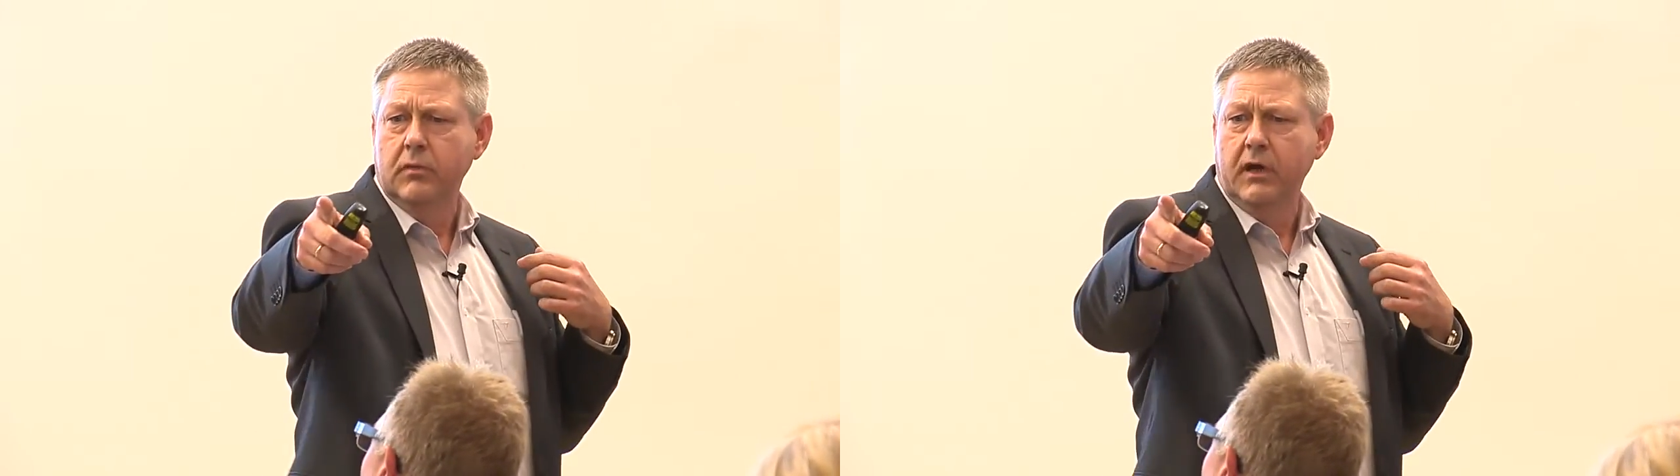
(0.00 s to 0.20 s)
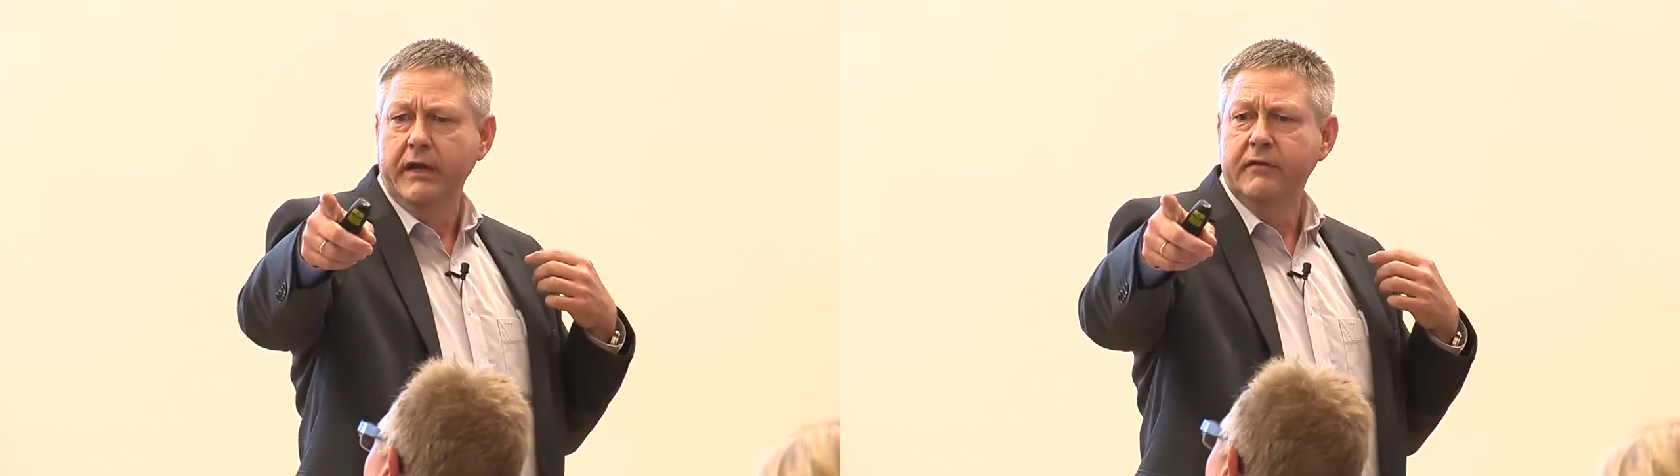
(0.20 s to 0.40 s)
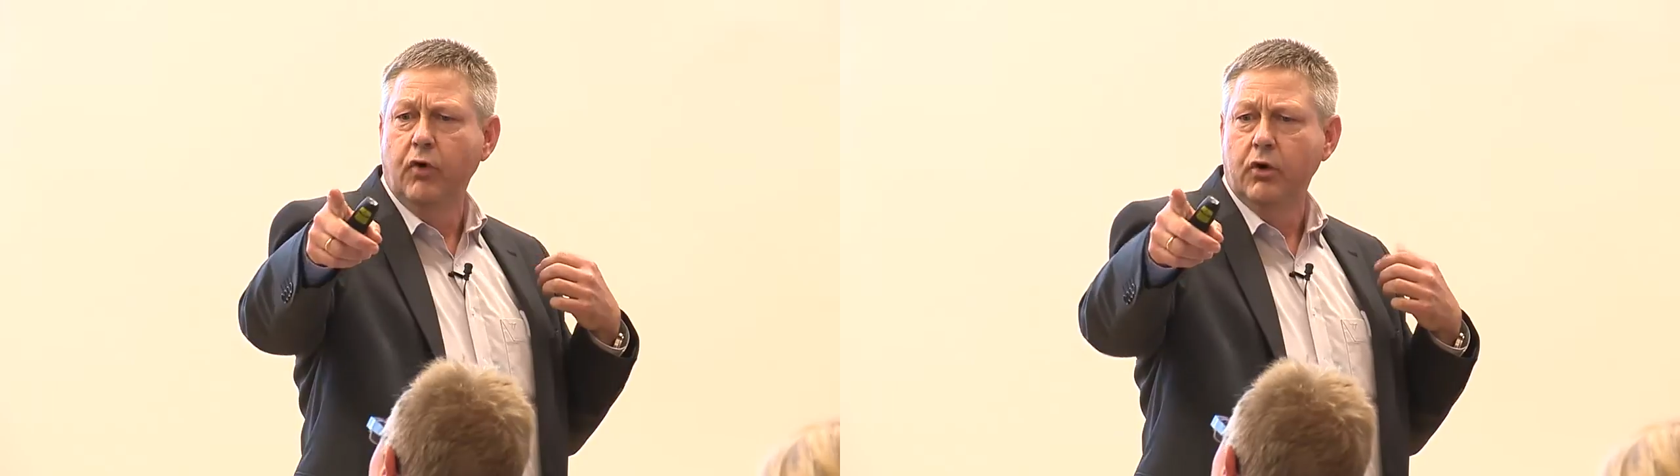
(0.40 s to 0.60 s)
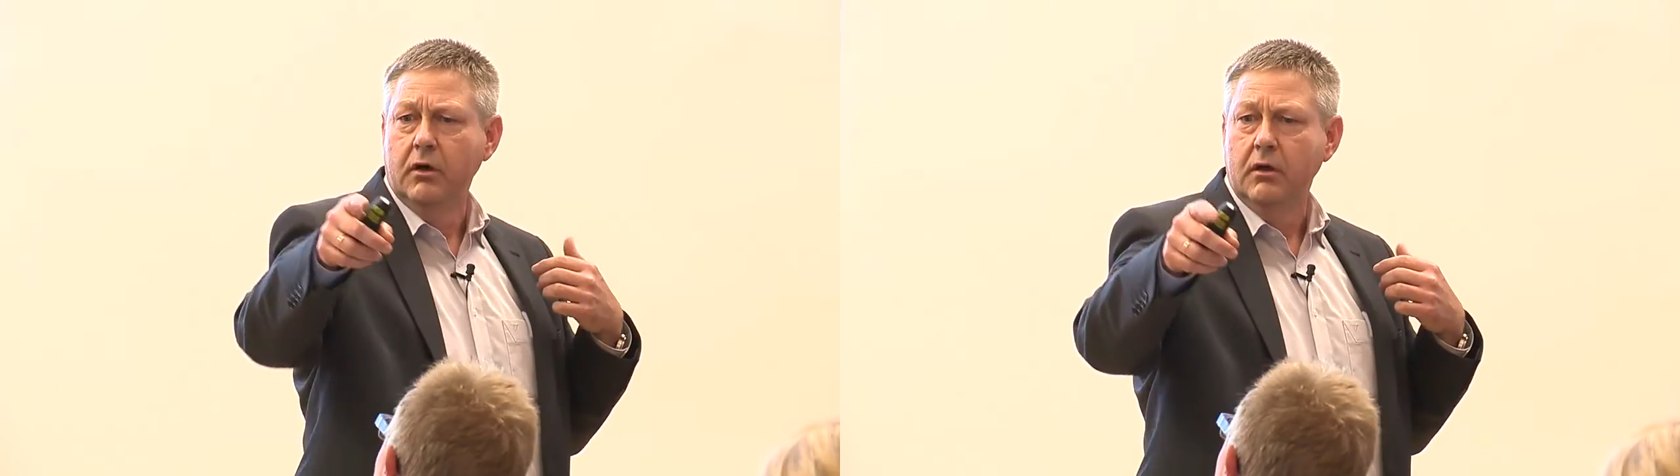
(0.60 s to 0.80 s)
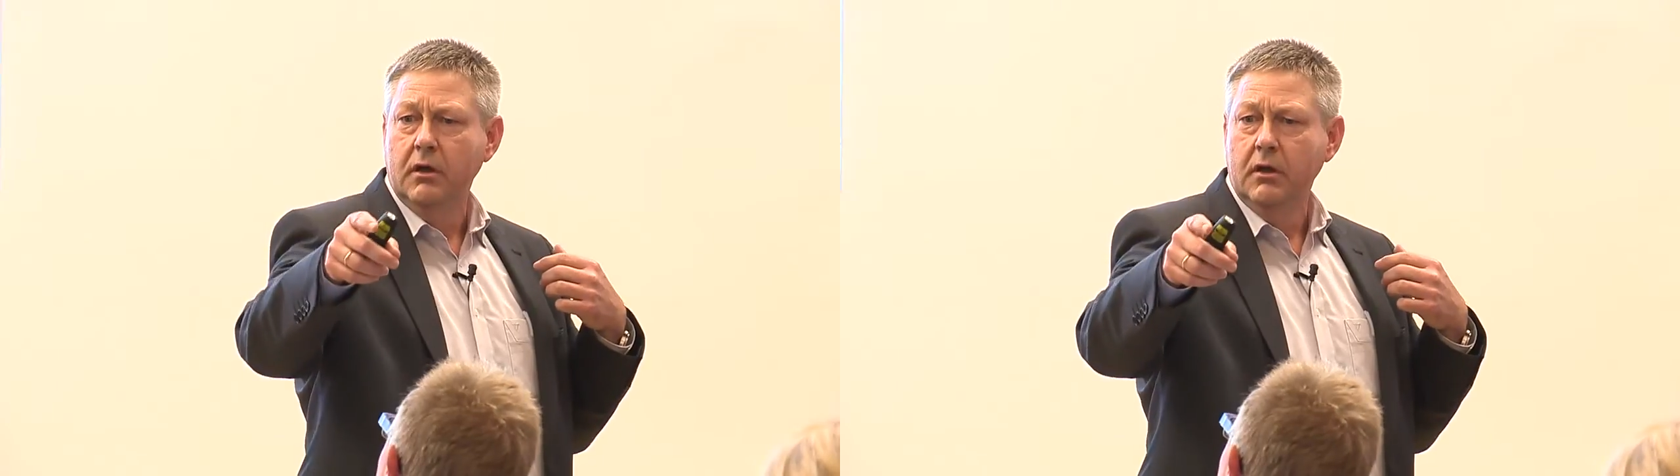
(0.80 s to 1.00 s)
eine Woche
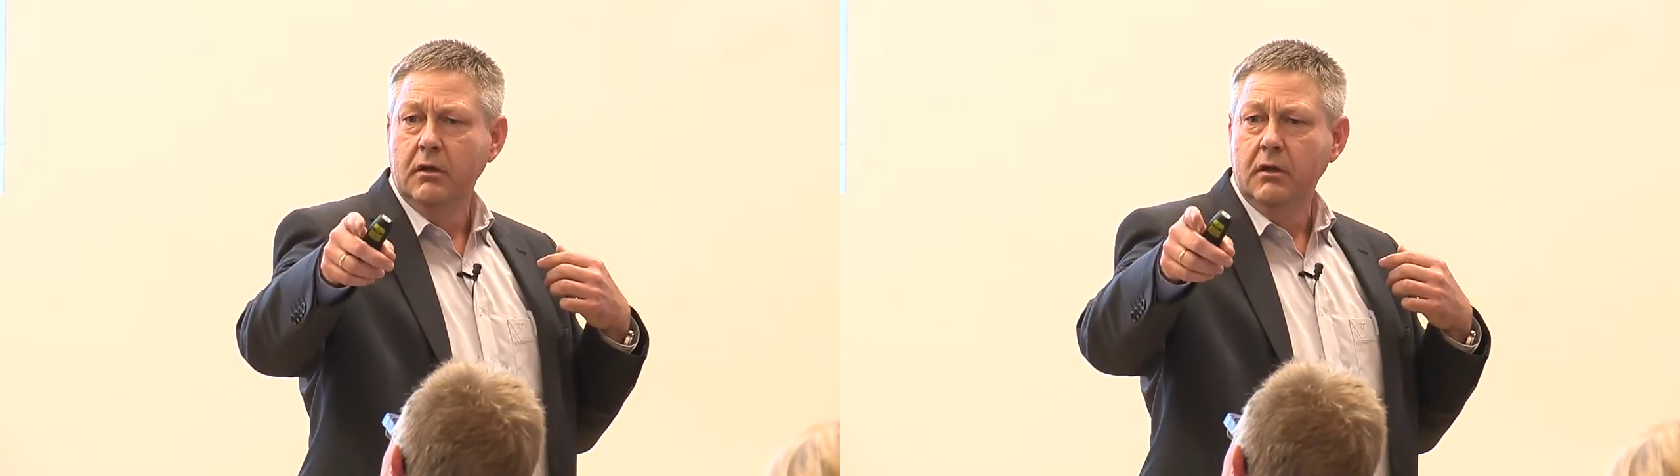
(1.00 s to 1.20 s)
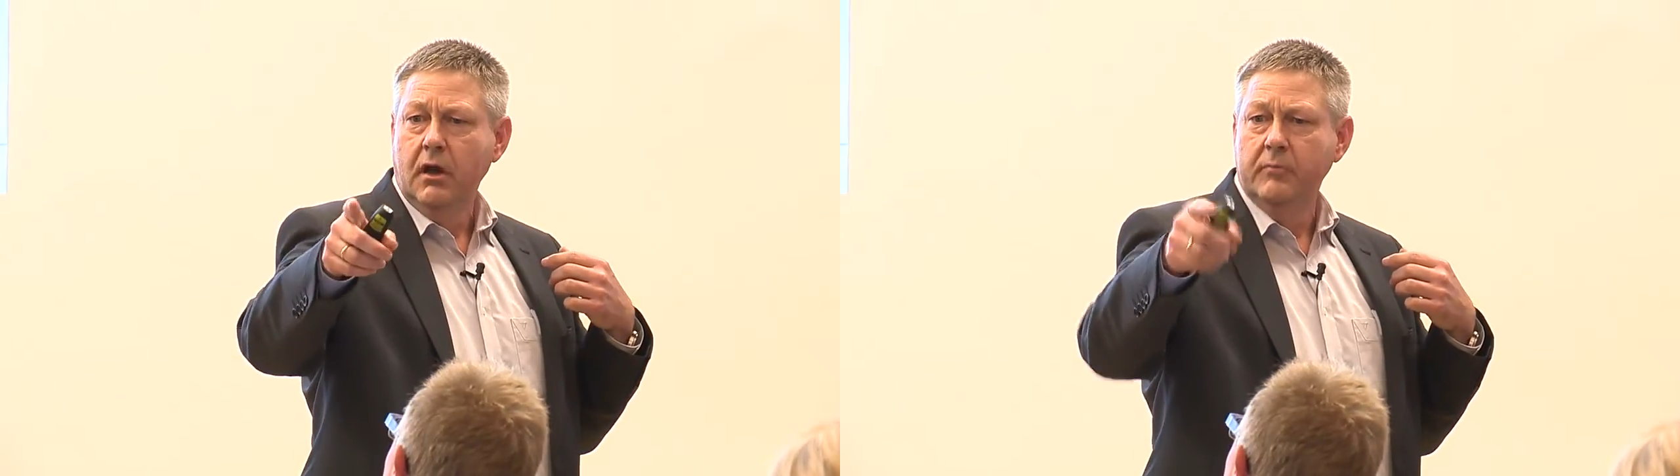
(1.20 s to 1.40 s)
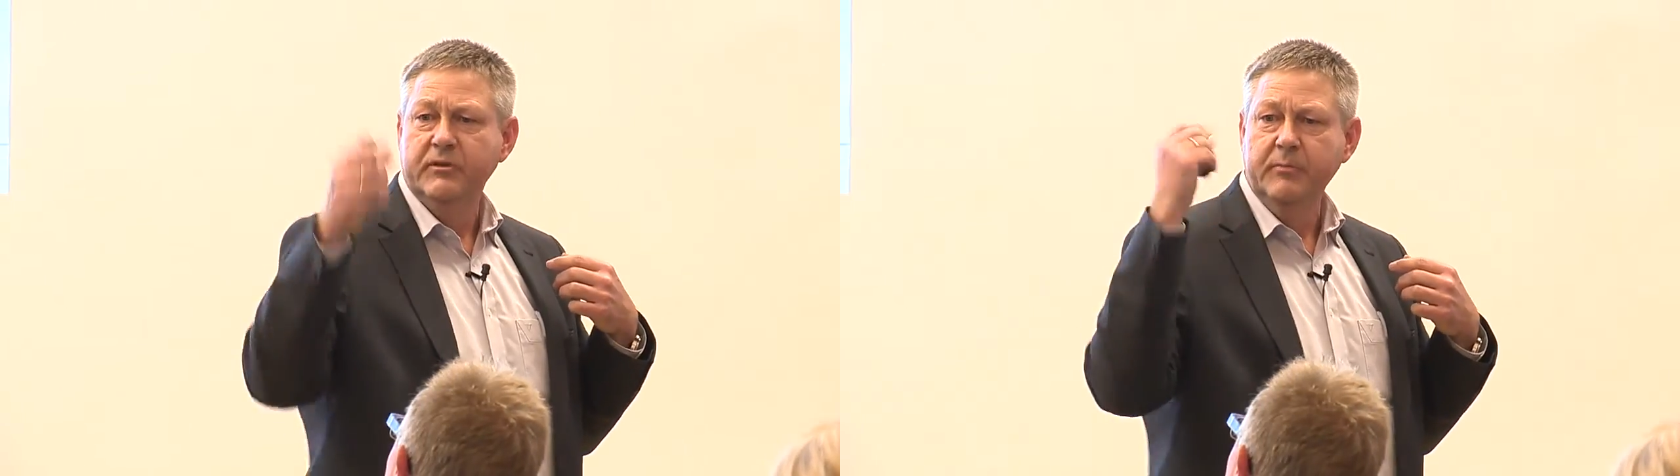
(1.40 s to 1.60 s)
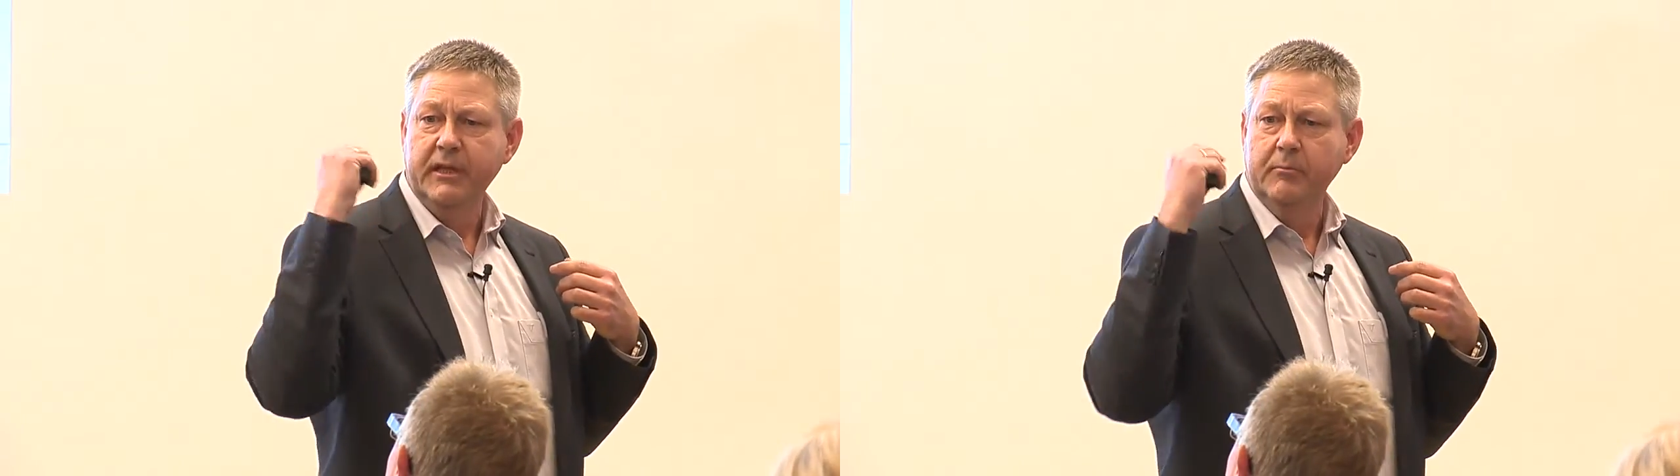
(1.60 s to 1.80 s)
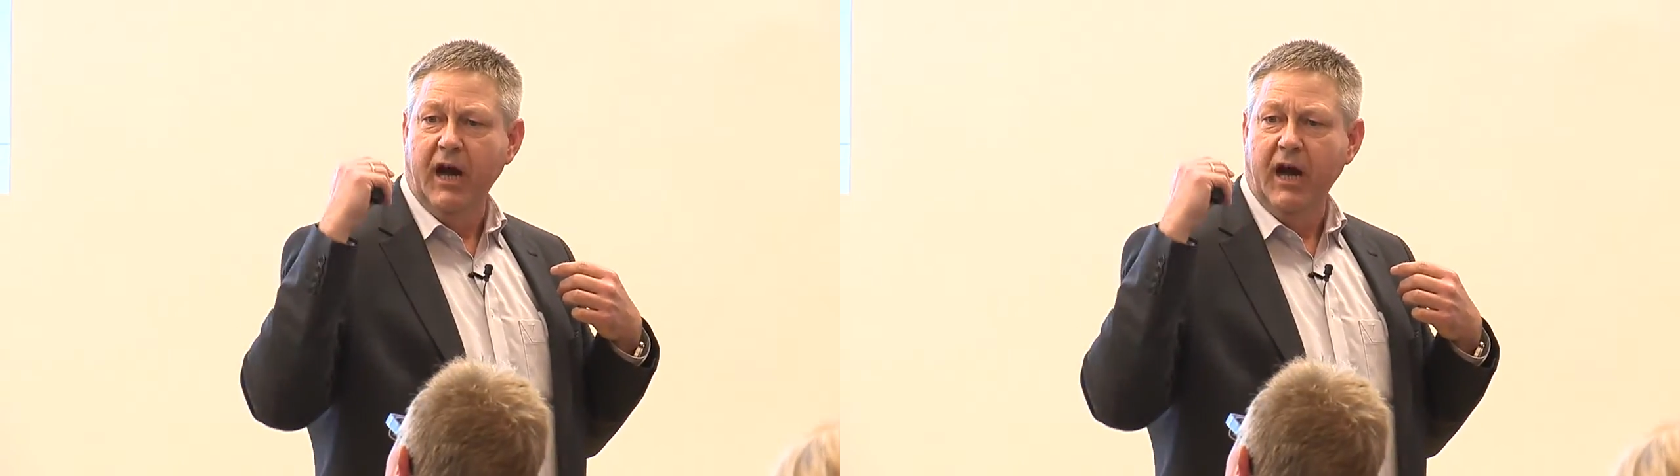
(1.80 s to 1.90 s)
haben sie mit dem